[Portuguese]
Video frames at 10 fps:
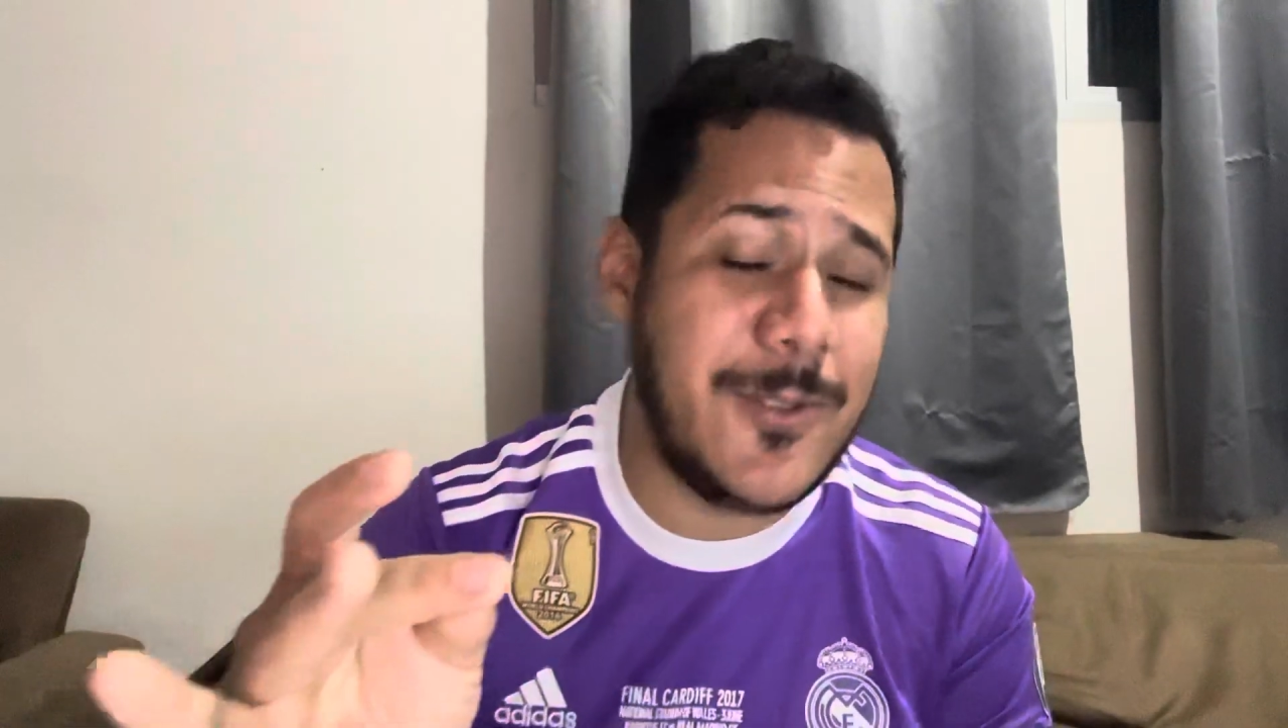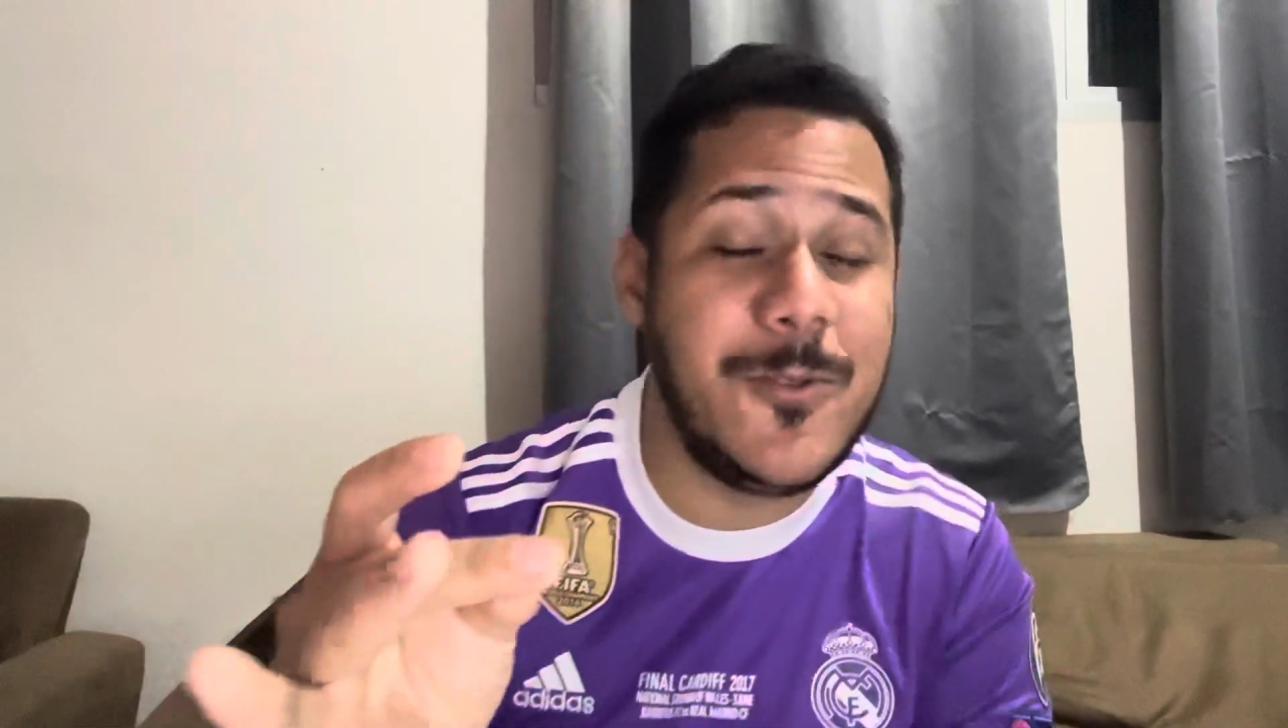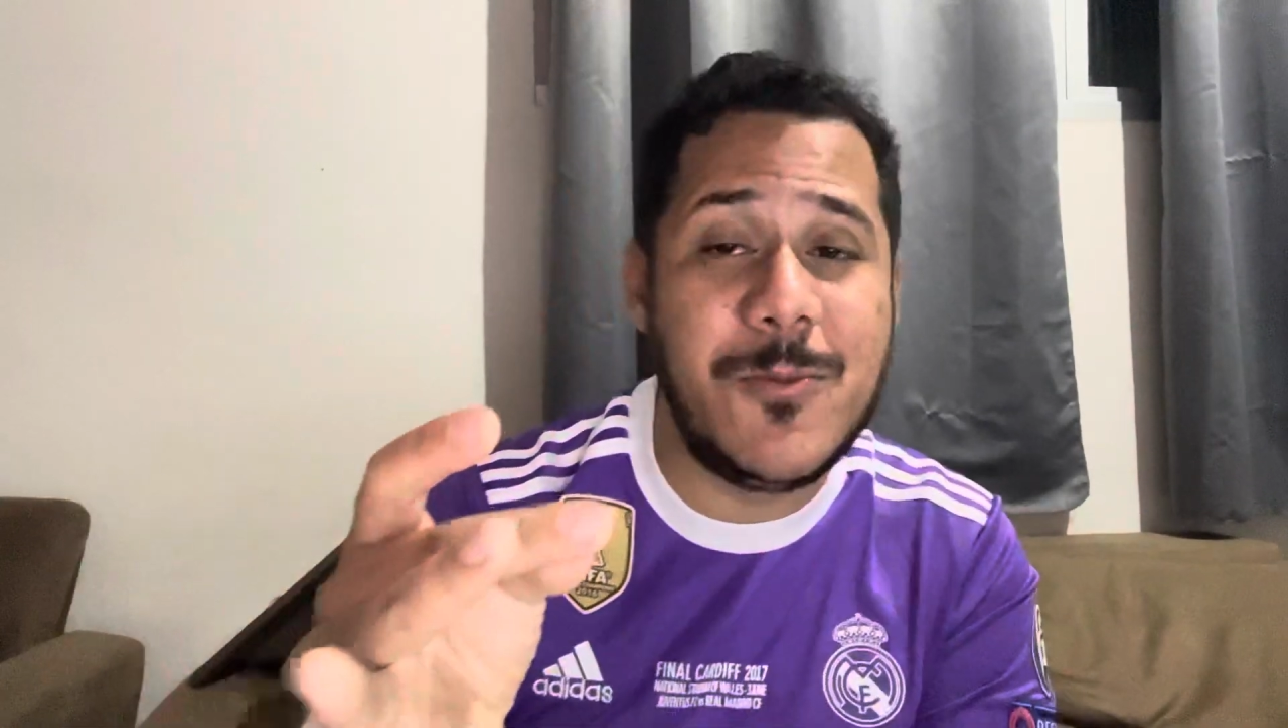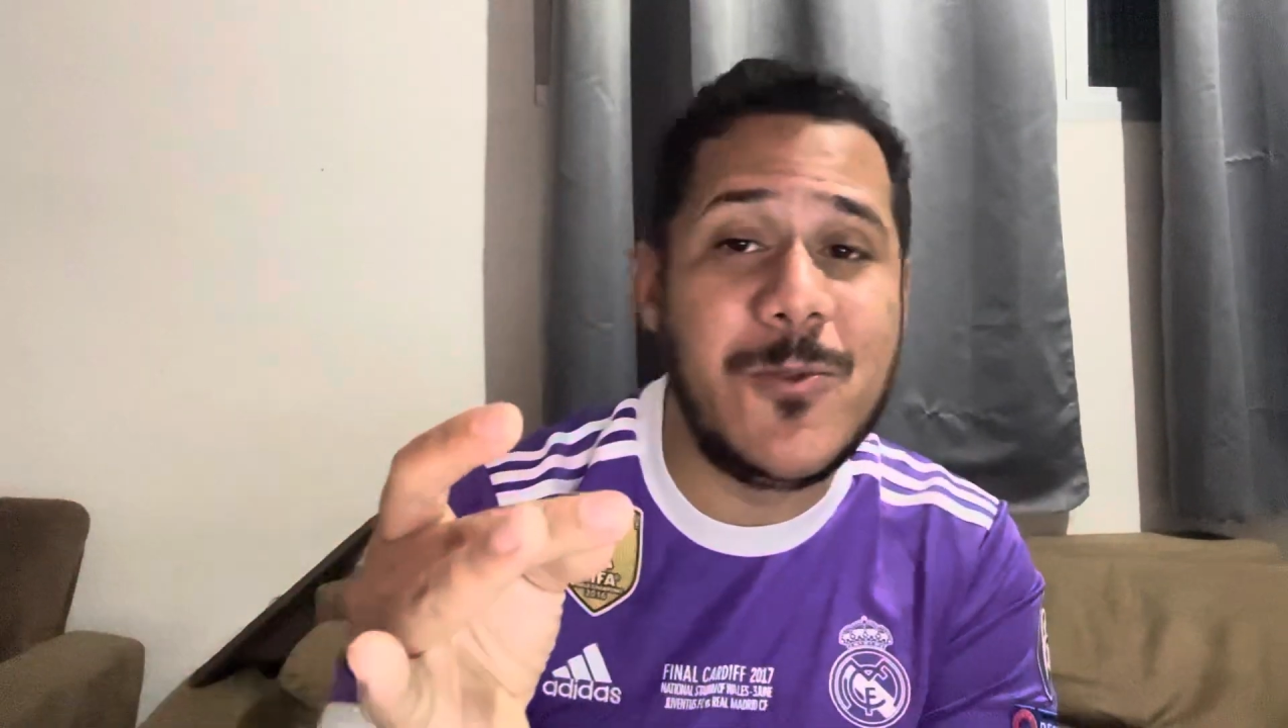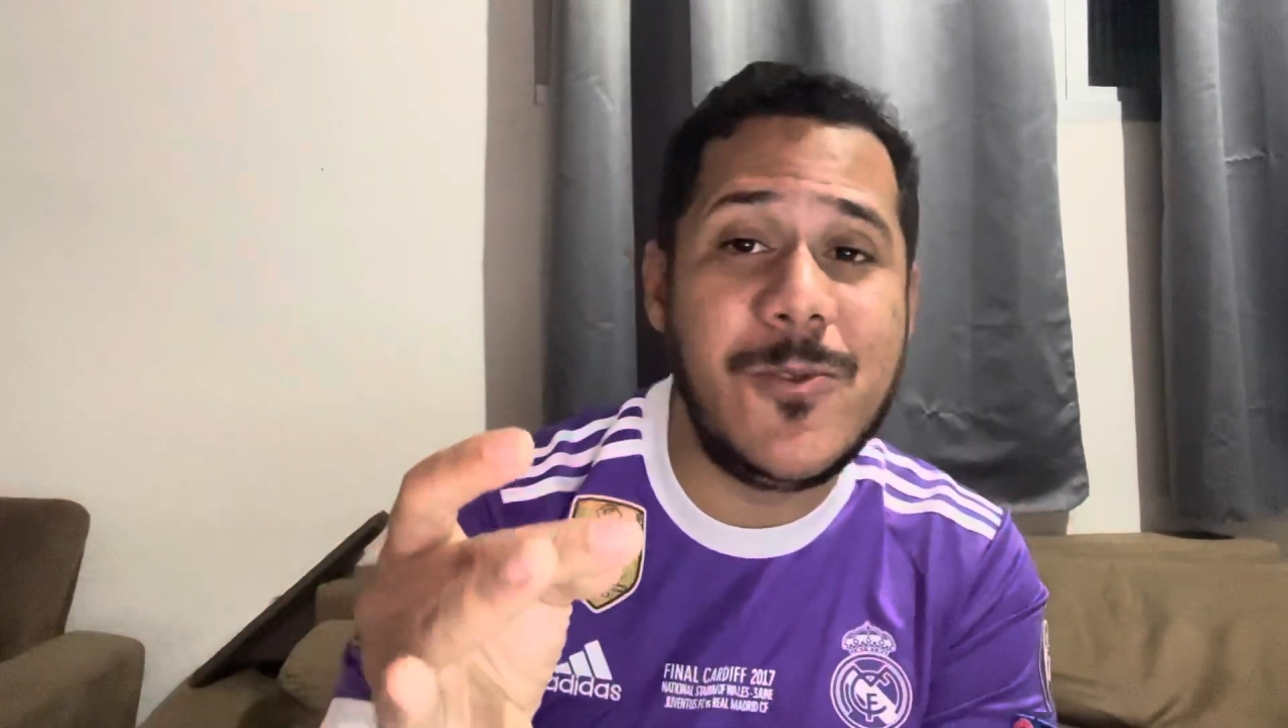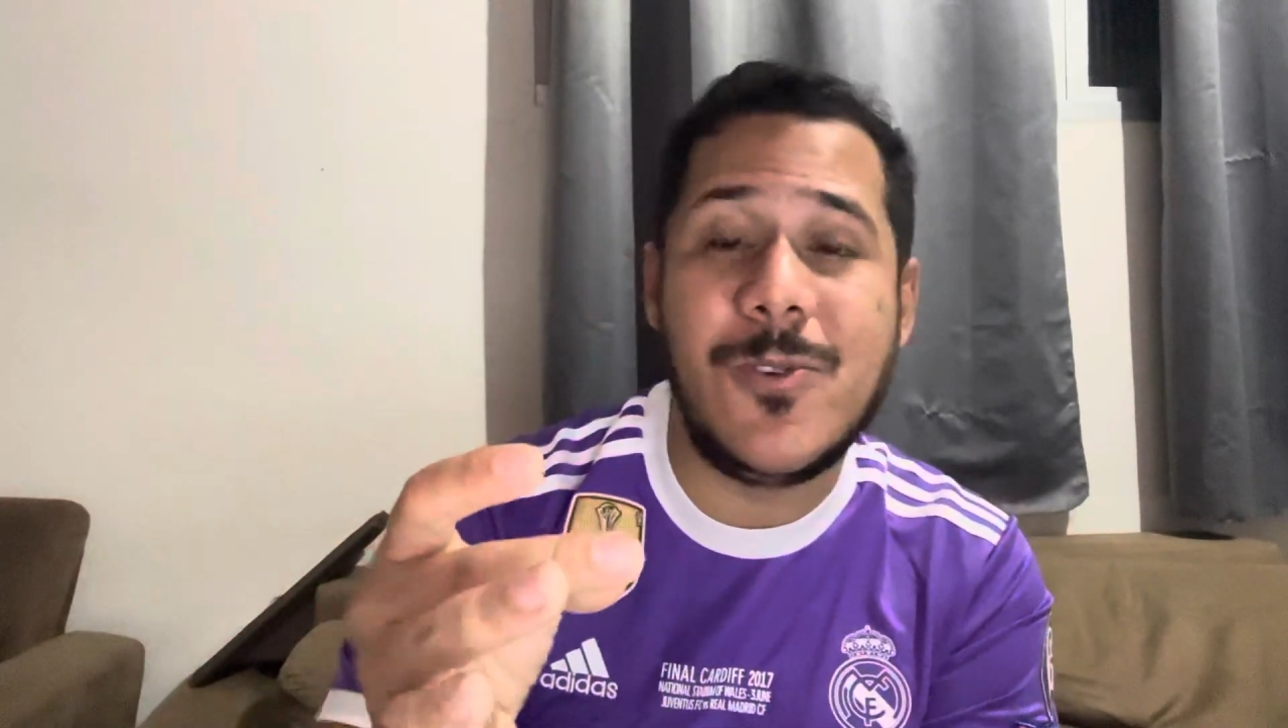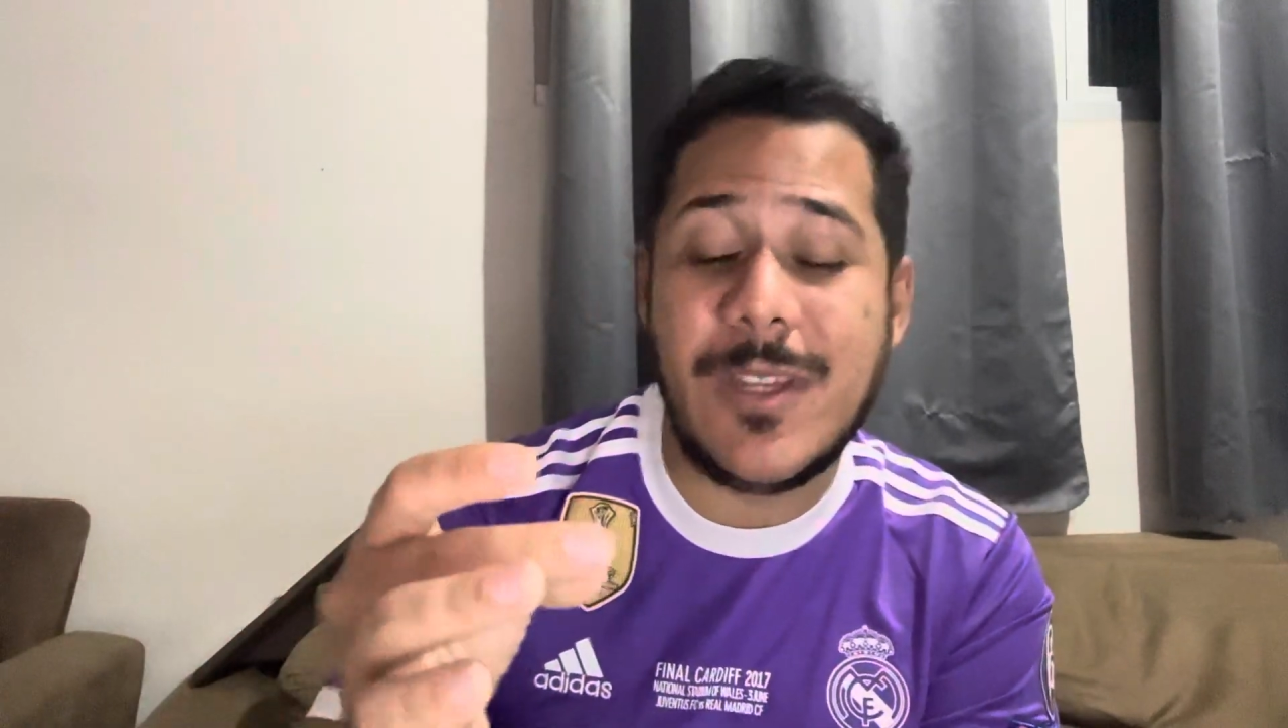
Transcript: do mundo,